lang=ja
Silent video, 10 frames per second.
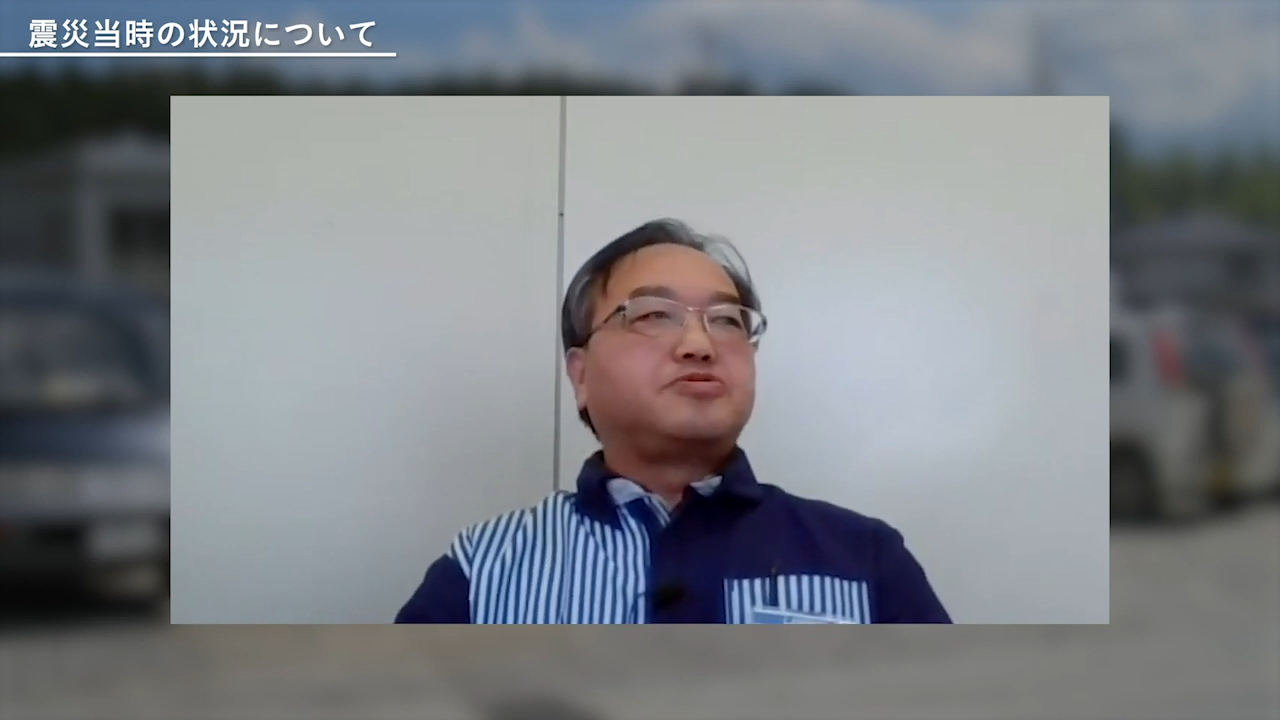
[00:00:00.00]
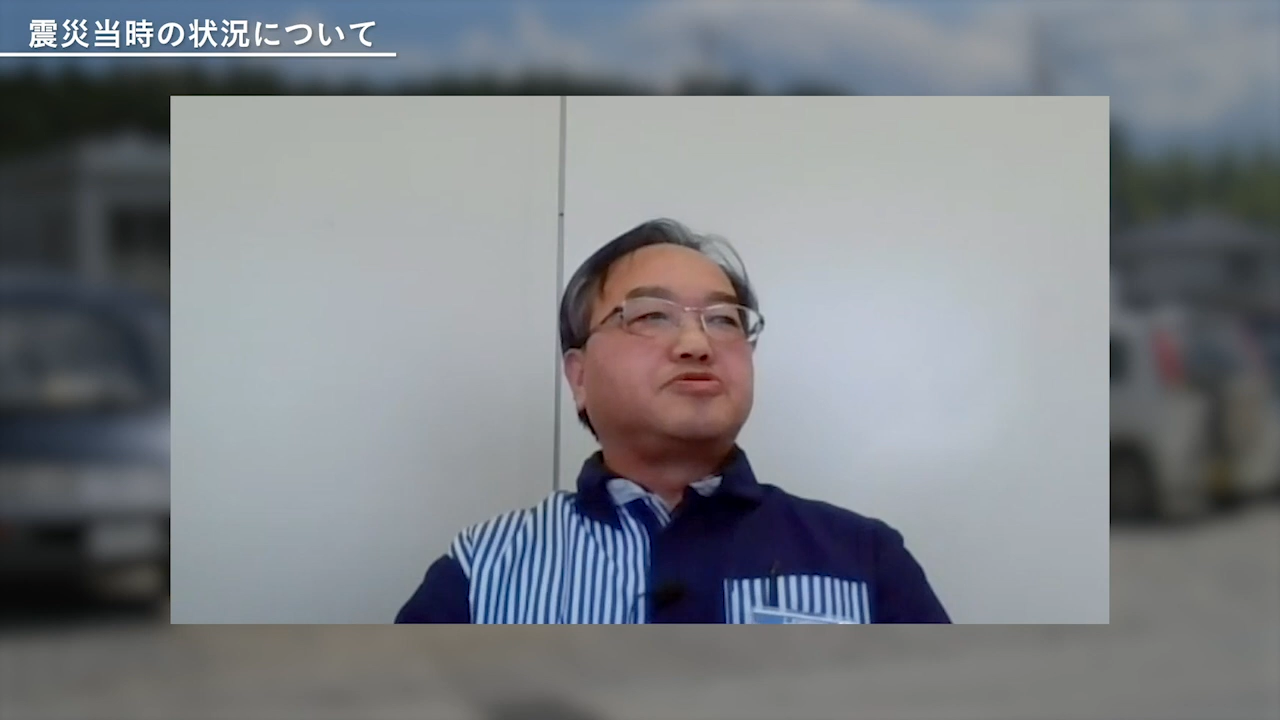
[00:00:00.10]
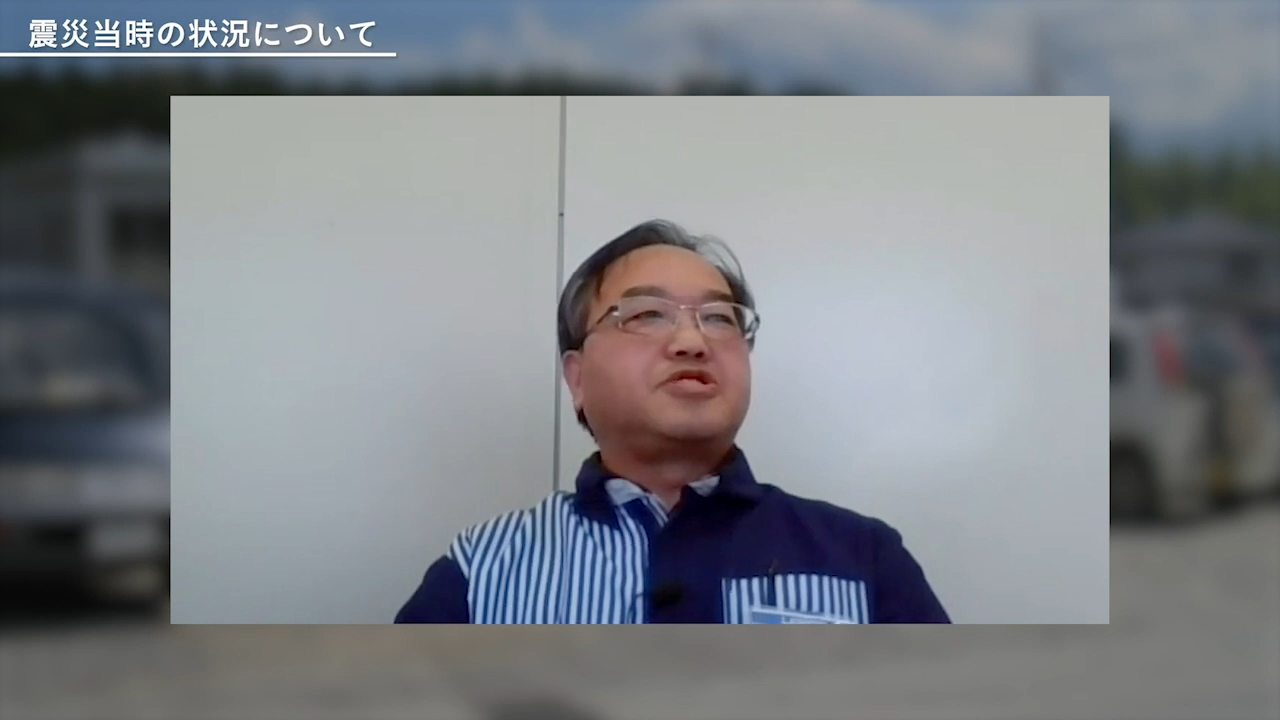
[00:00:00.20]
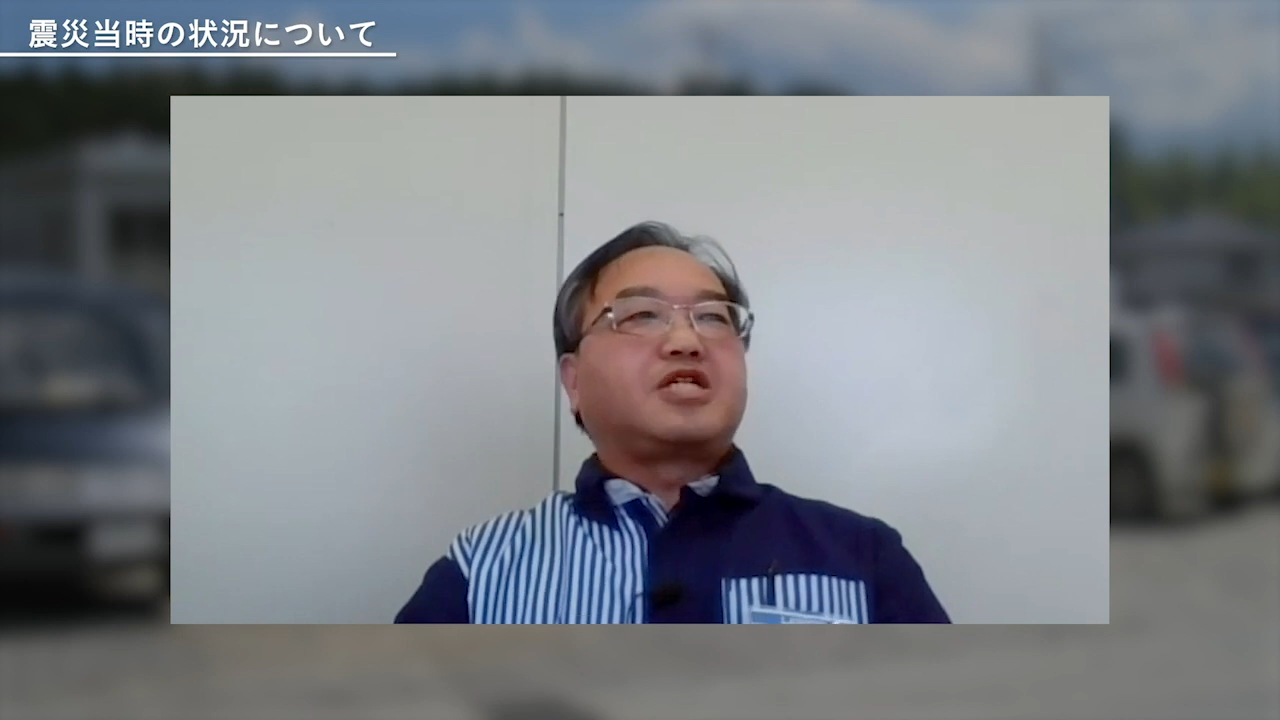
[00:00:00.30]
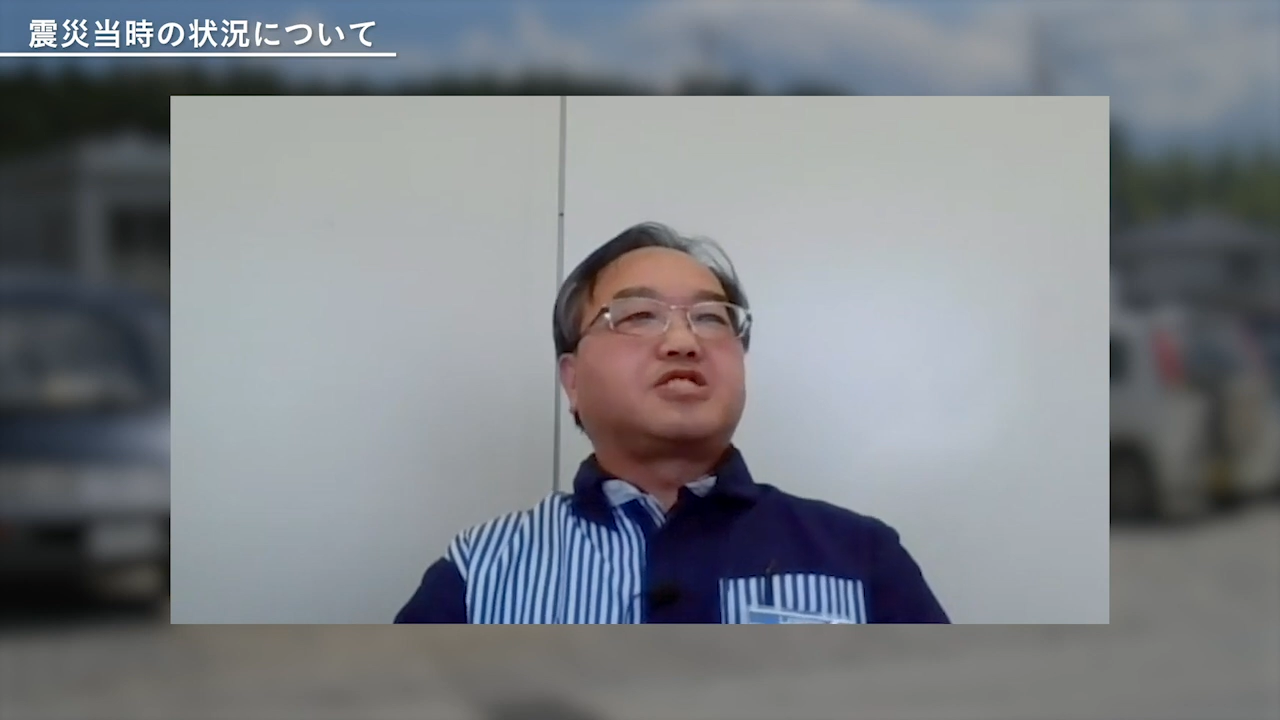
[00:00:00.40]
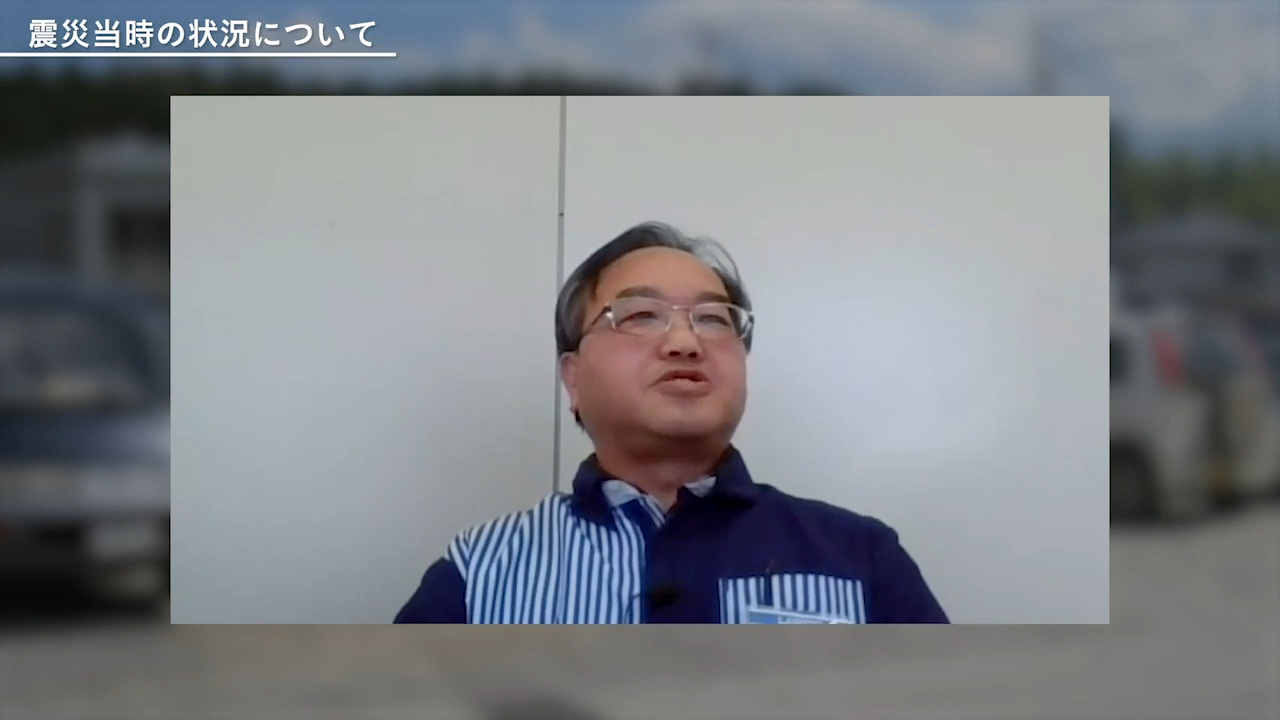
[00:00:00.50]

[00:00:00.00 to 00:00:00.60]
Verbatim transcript: 分ぐらい